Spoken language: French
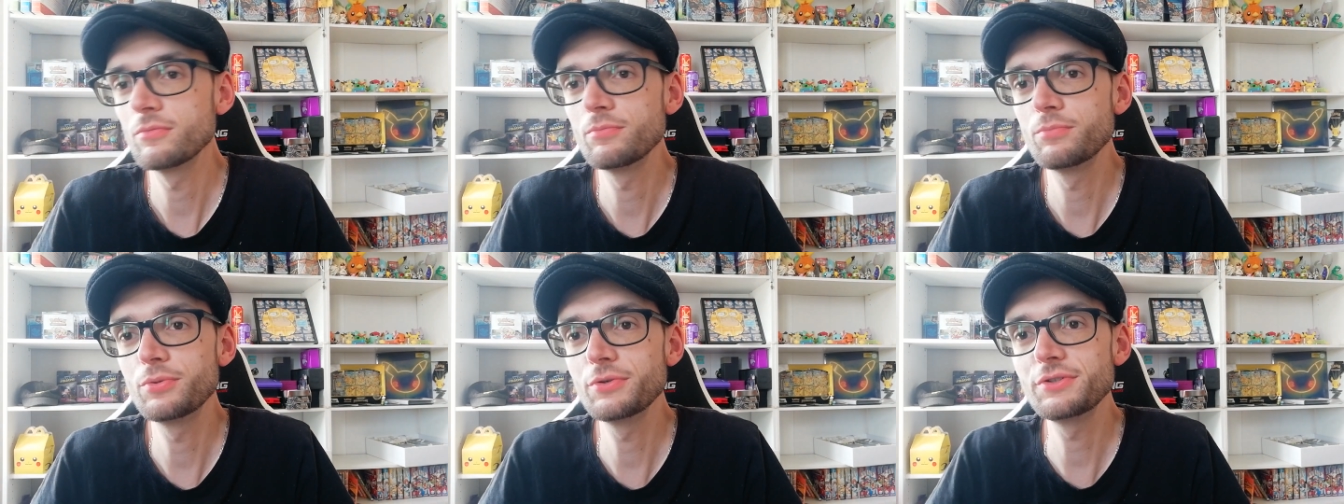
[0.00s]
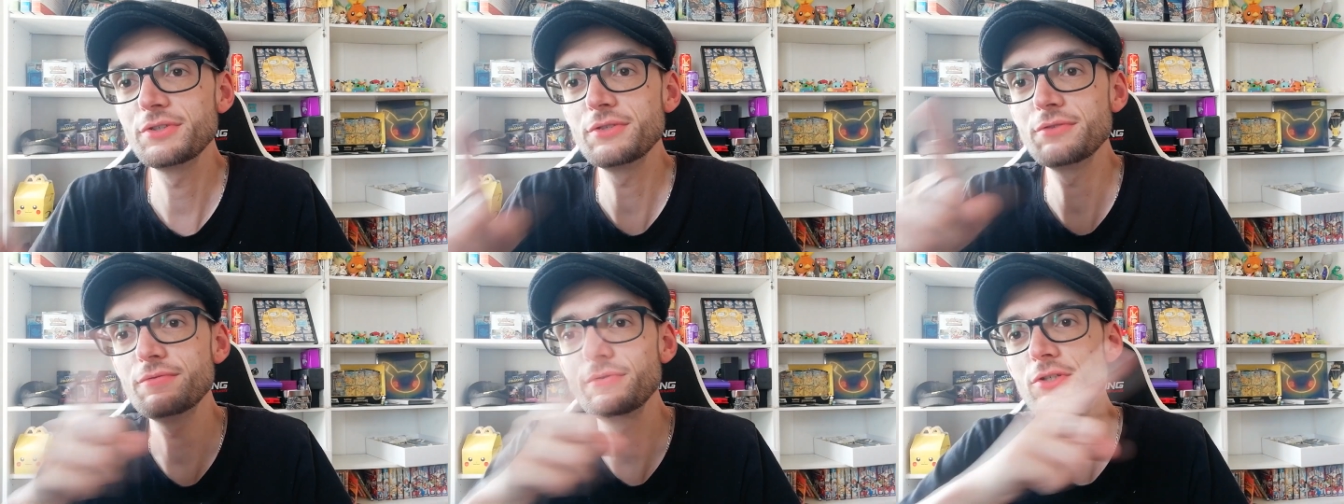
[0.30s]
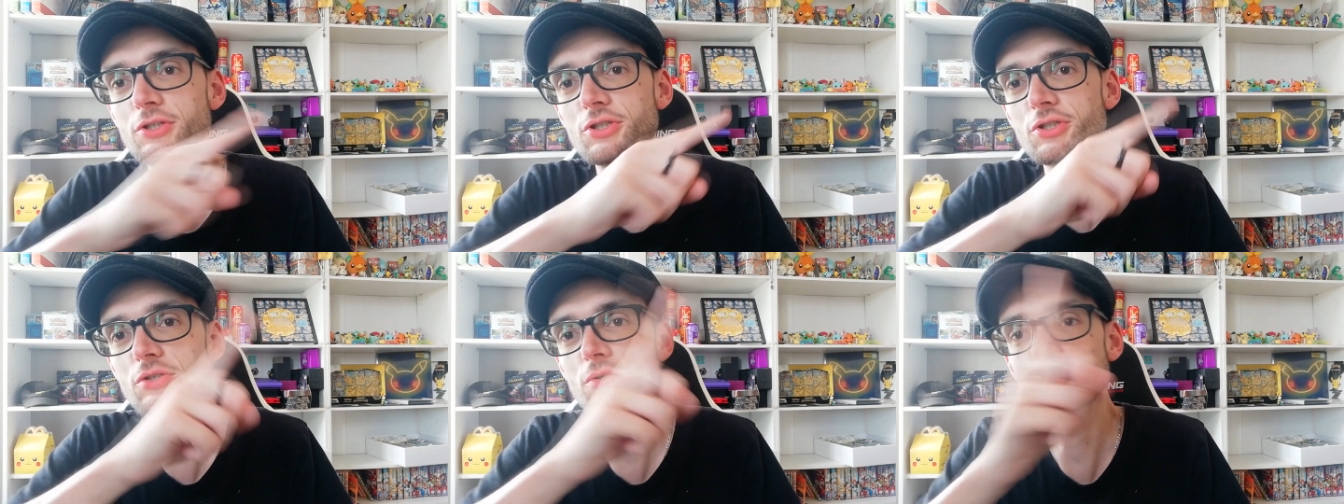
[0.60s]
Petite
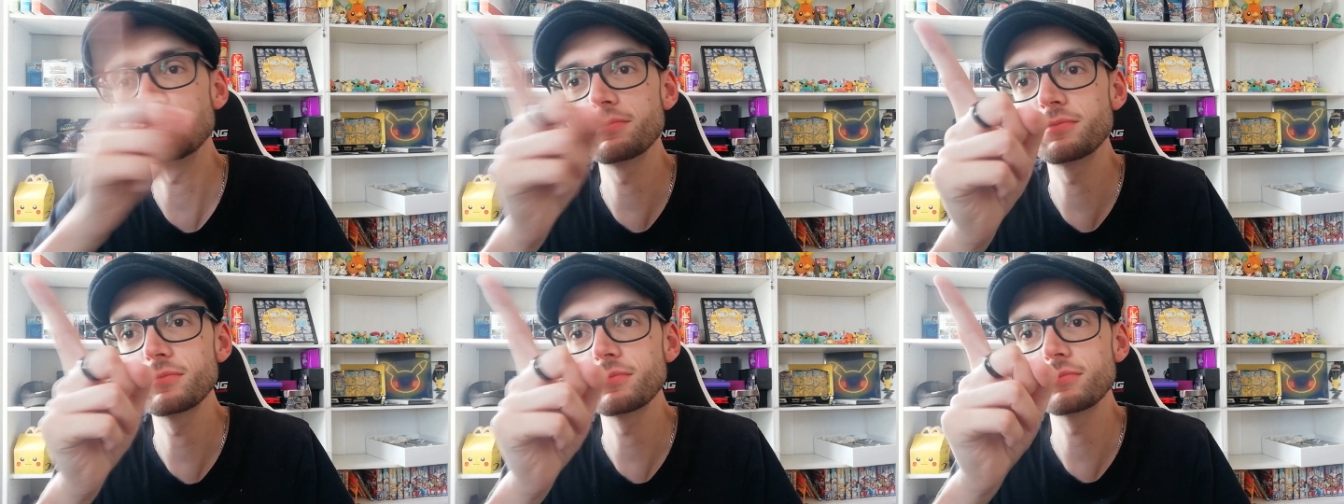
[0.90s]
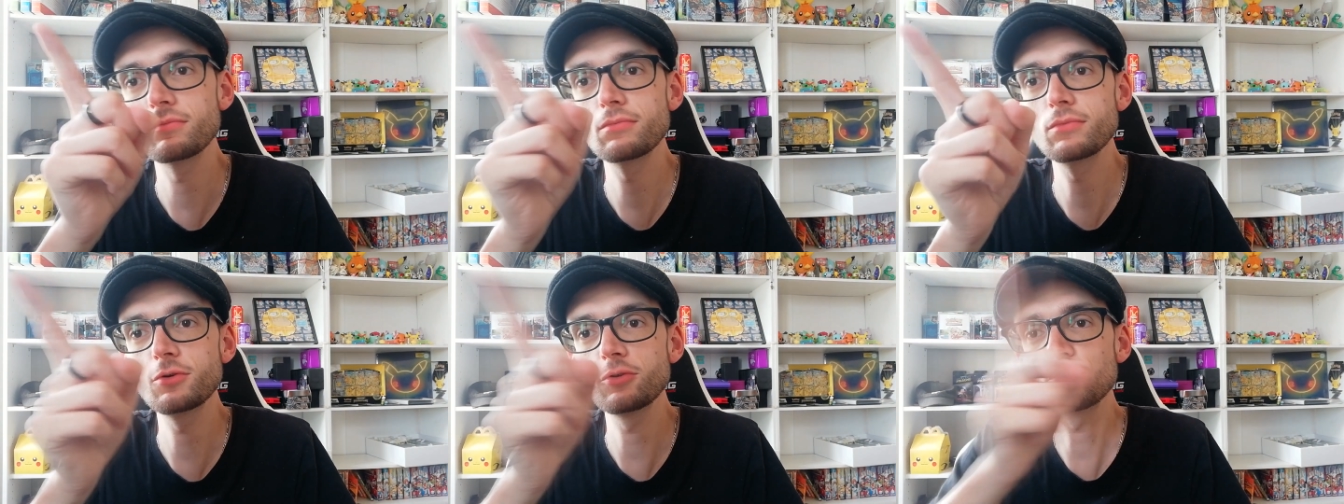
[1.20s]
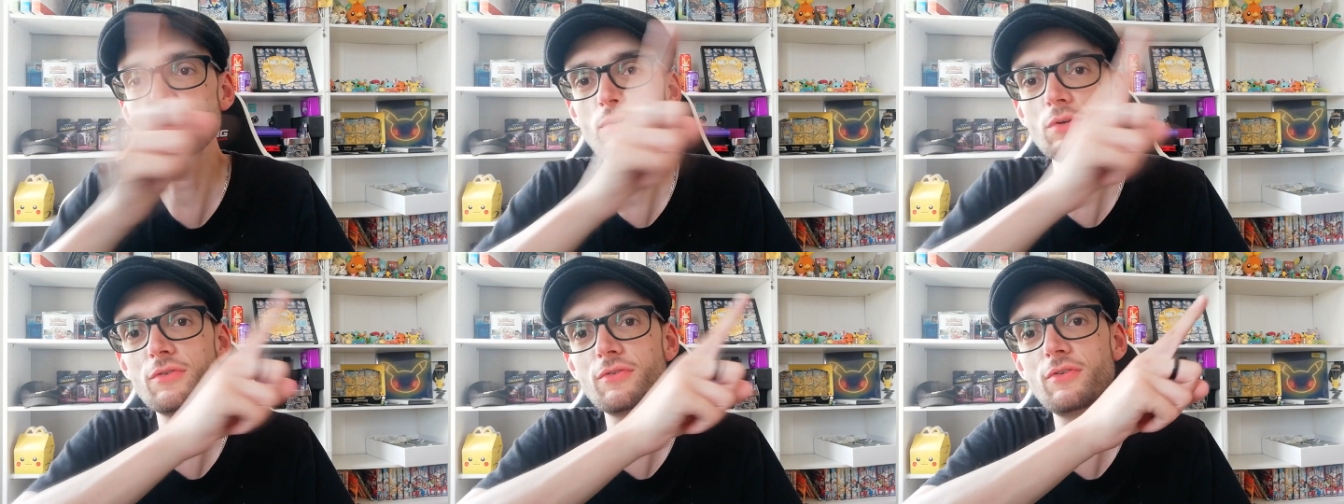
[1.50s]
fiche,
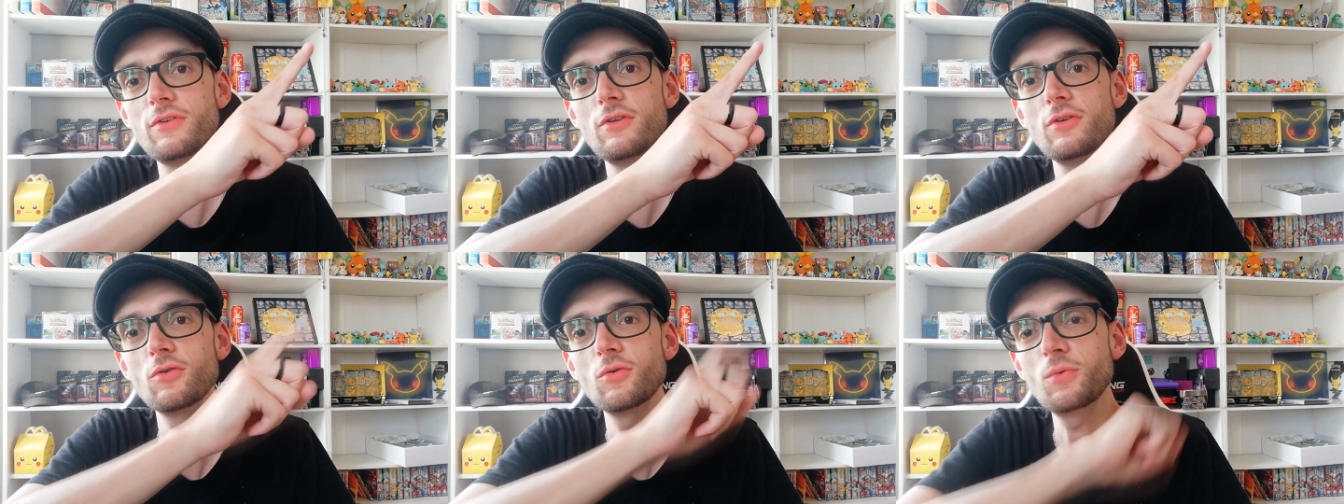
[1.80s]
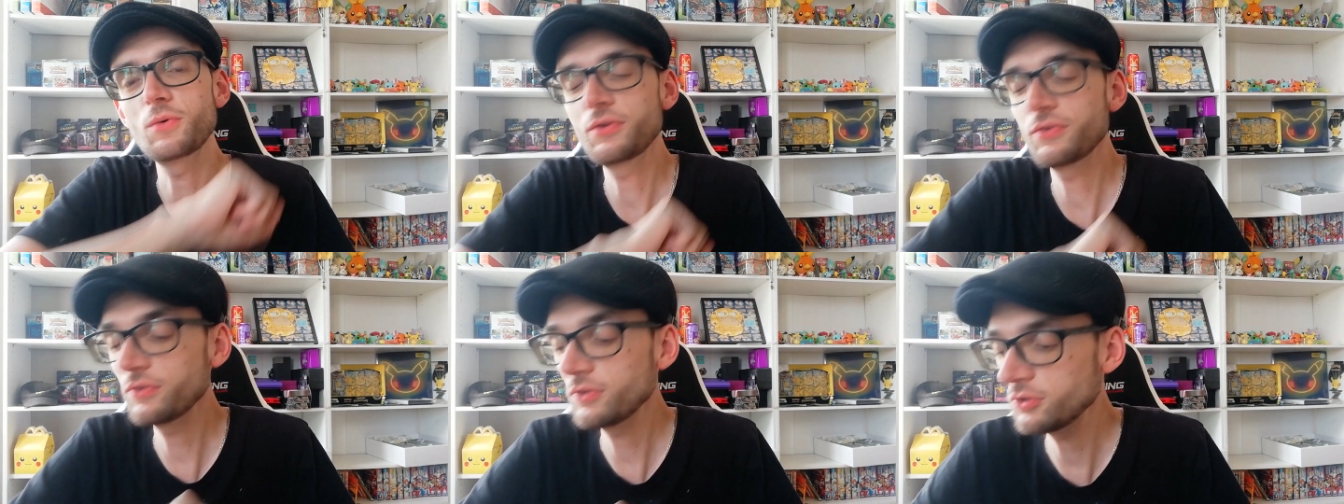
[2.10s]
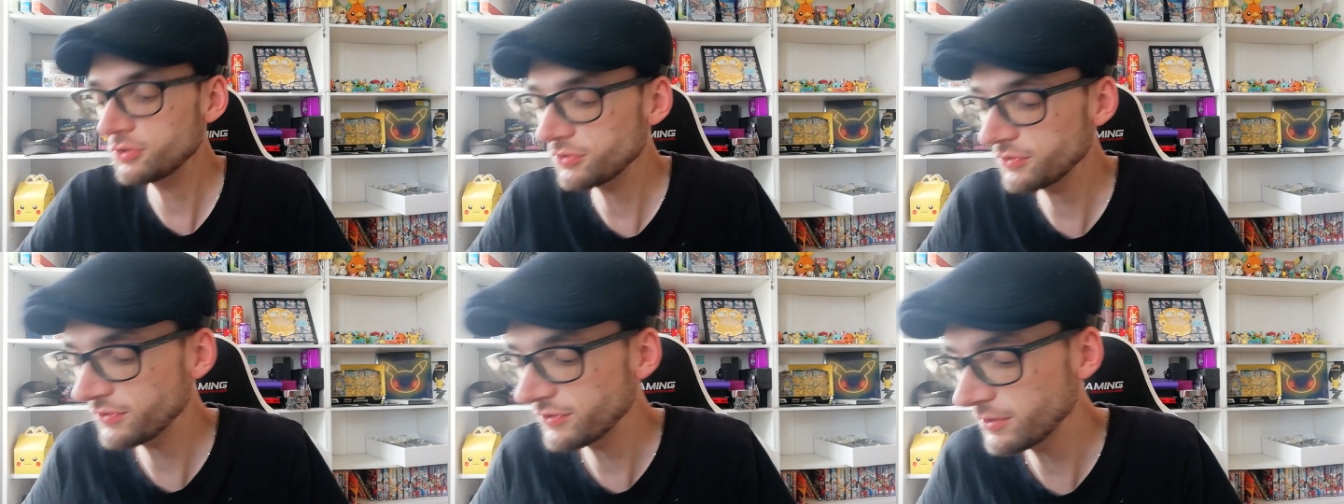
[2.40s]
soit ici ou ici,
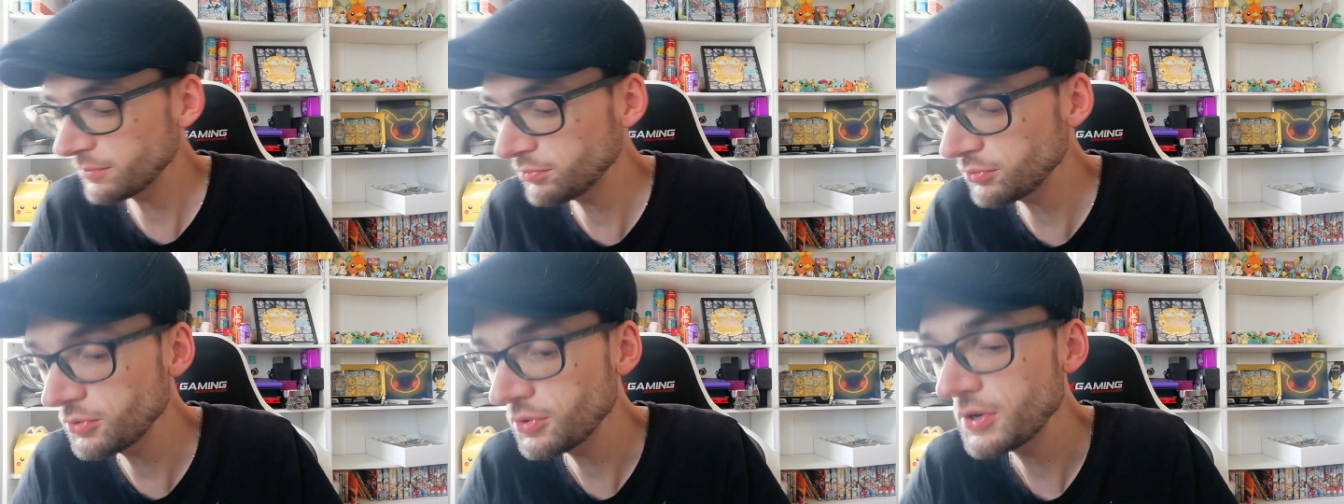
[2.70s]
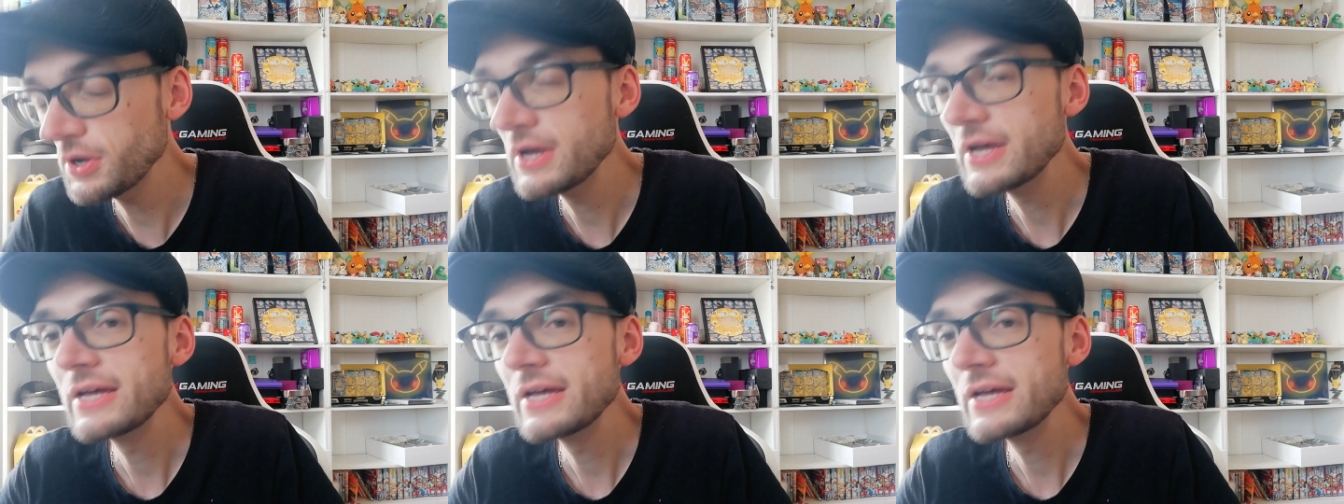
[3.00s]
je ne sais plus,